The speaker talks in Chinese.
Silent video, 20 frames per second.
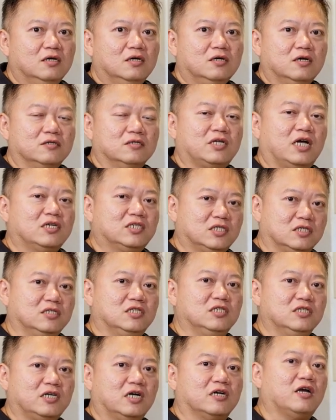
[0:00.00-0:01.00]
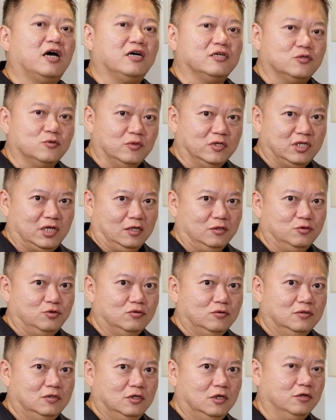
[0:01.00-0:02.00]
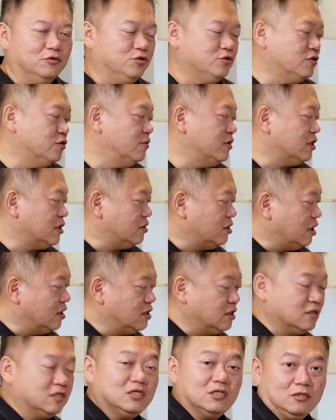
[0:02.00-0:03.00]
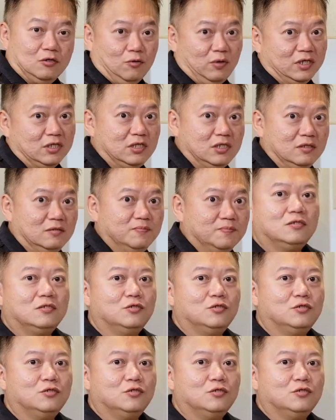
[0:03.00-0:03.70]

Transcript: 可是他实际上他还是会这样做哦，就是因为这个天行性的关系。